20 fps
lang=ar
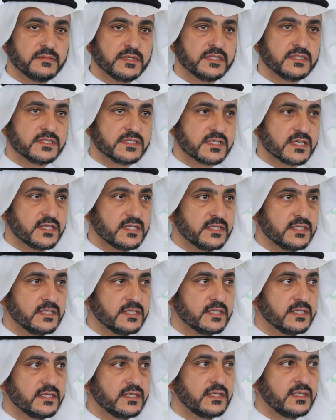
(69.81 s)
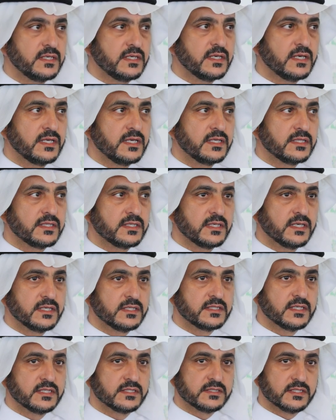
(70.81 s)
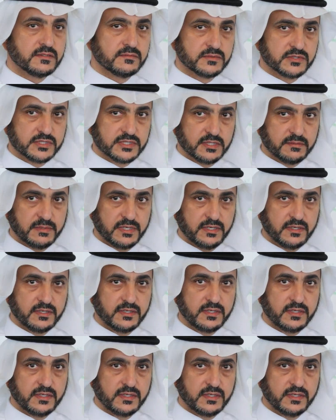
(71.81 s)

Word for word: الإنسانية التي يحتاجها المجتمع